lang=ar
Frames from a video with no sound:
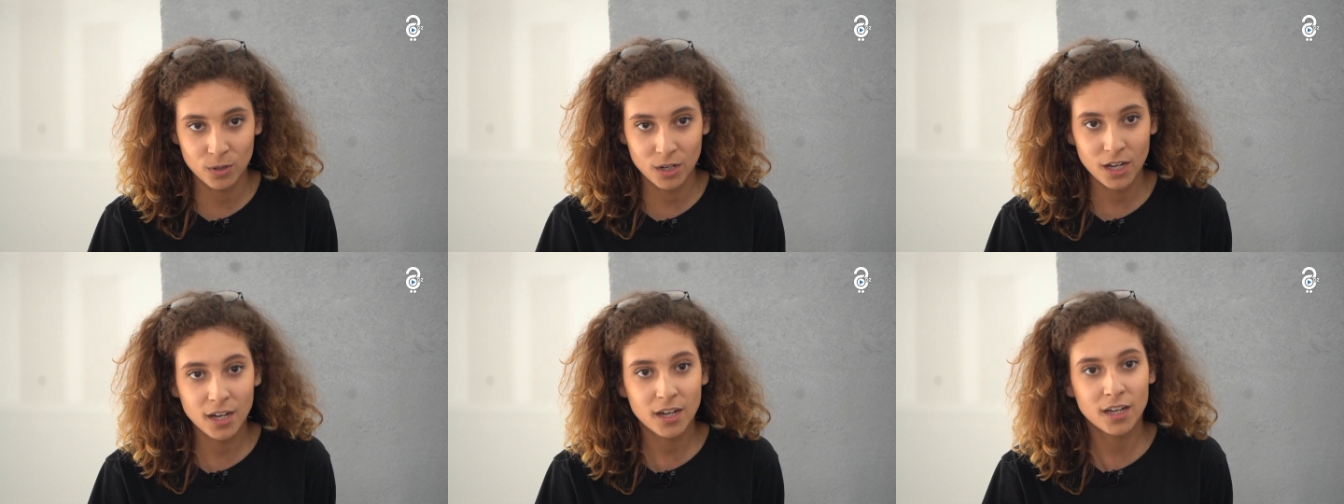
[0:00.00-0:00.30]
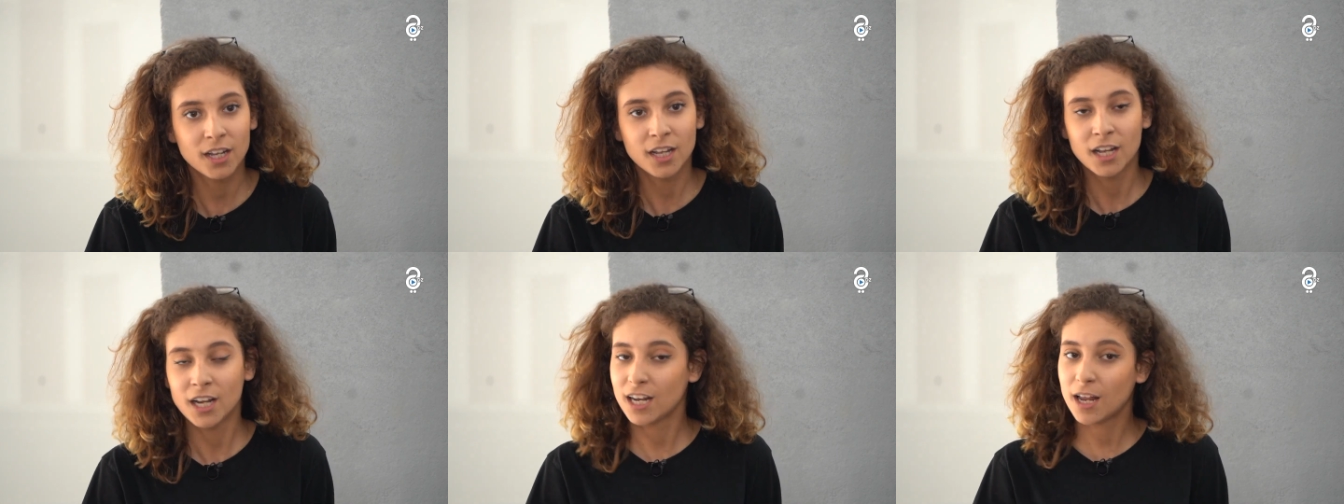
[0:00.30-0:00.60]

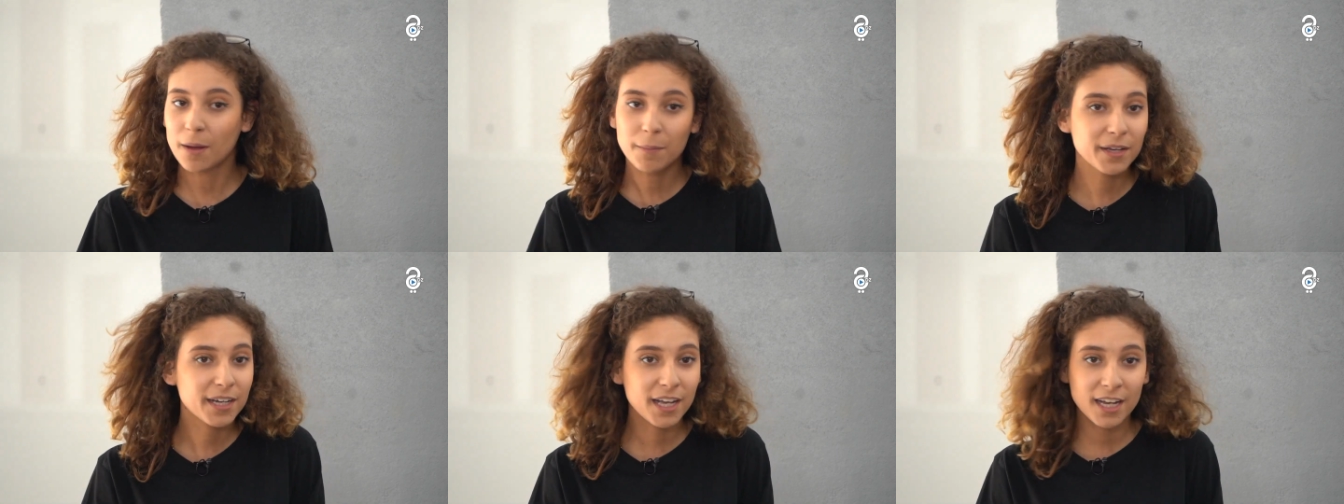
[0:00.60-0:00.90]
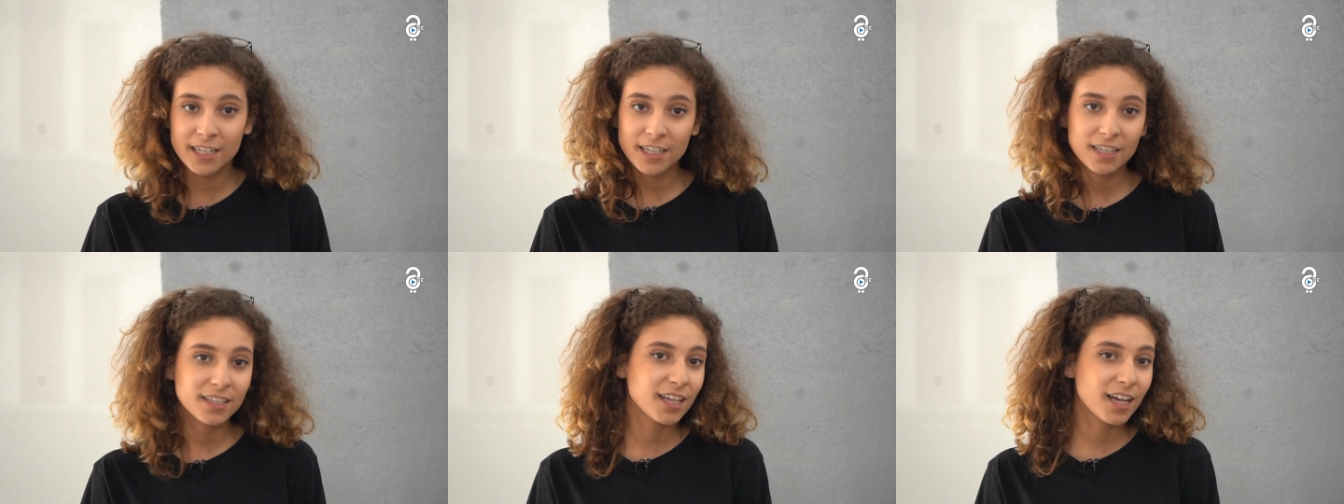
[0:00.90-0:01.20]
ولا لا
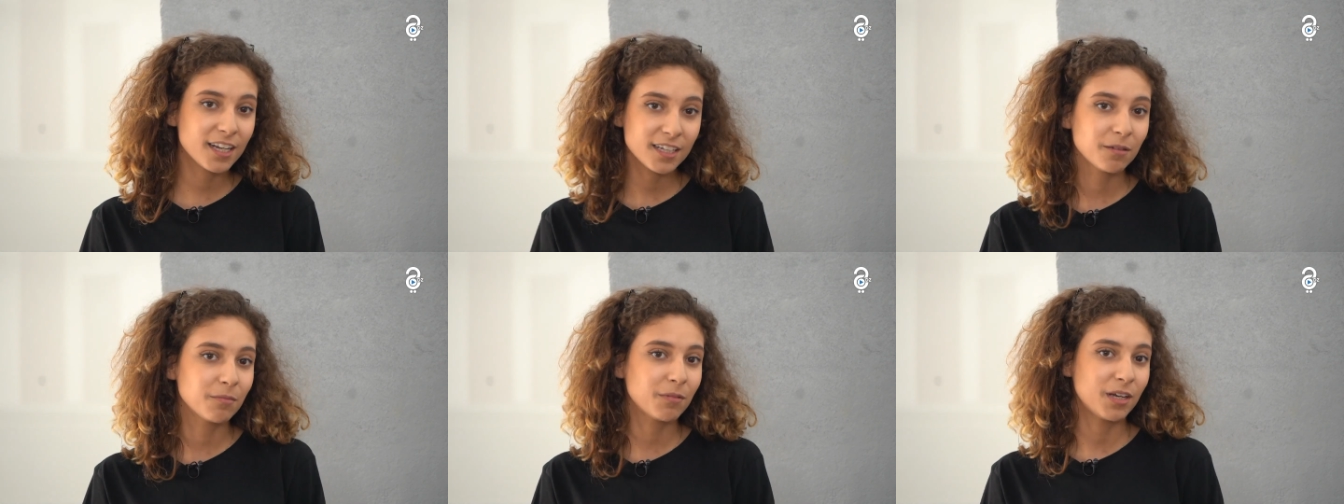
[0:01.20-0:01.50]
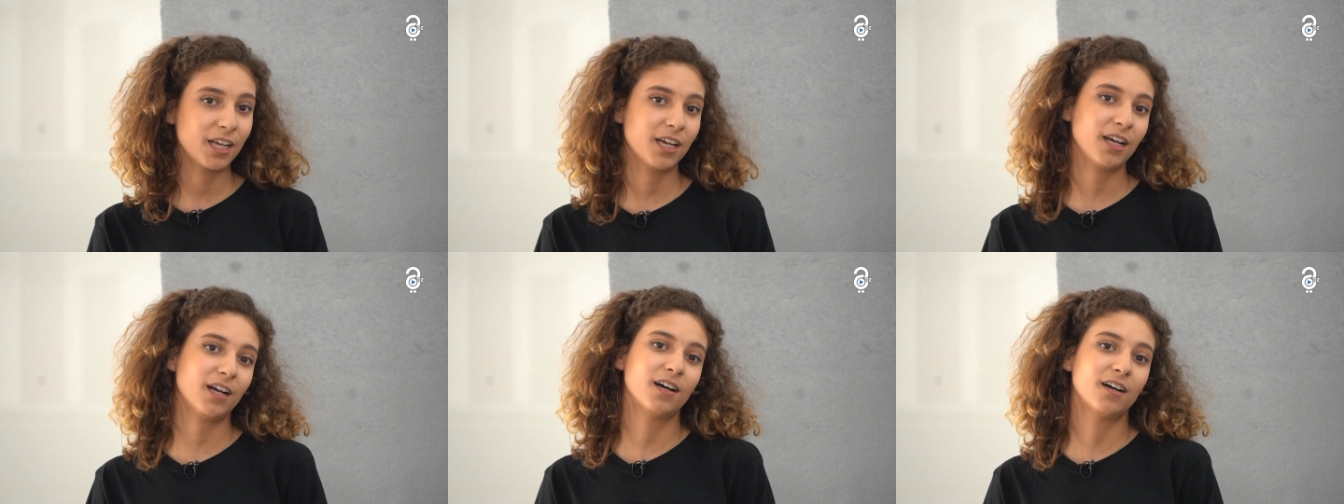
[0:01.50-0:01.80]
ميكانيك تاني
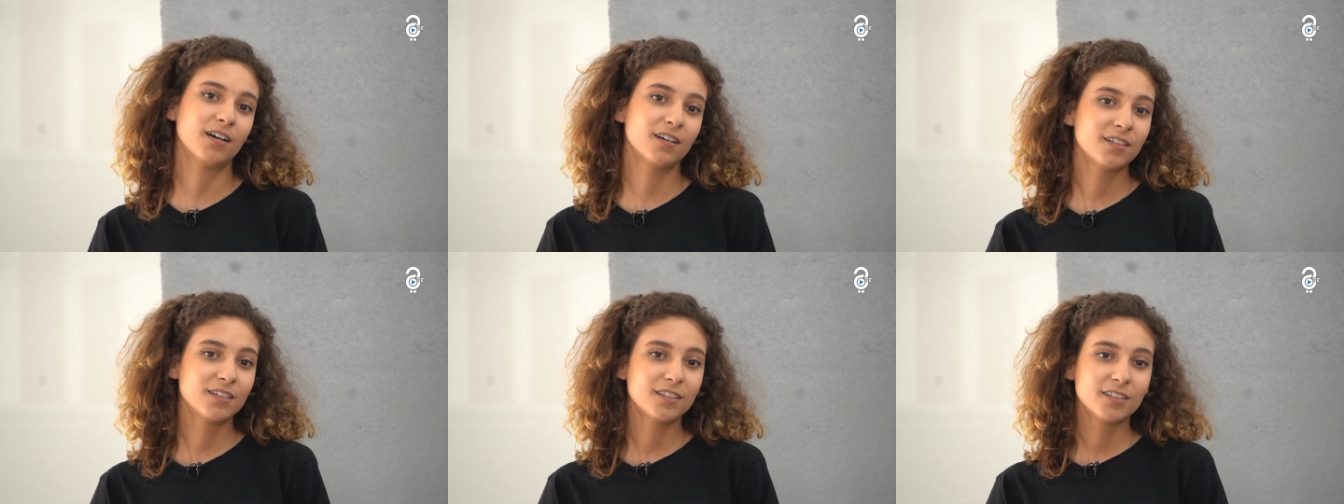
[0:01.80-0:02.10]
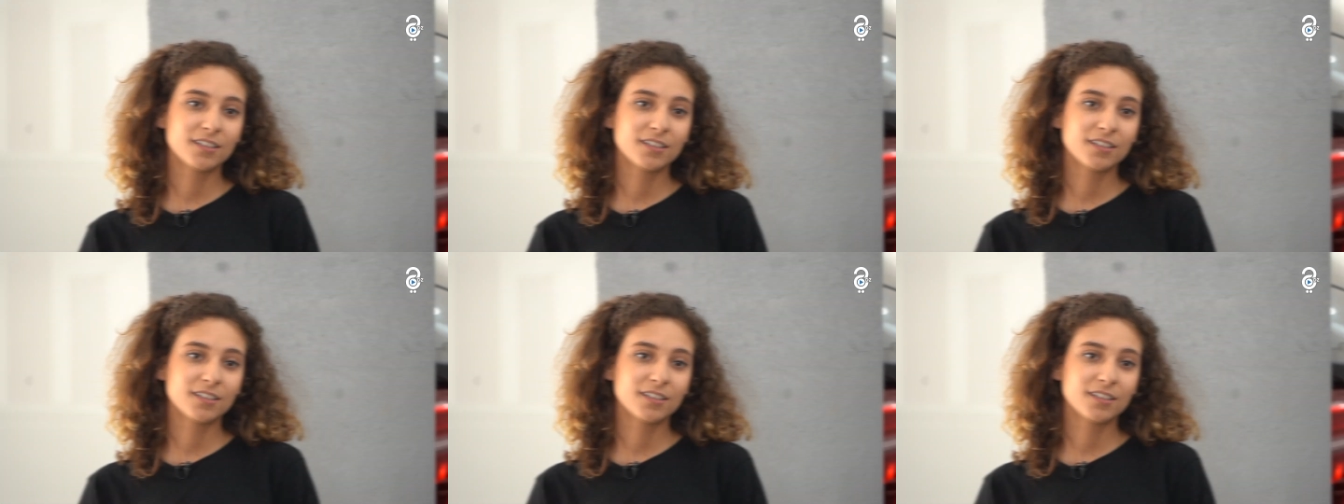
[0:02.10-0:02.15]
مليحه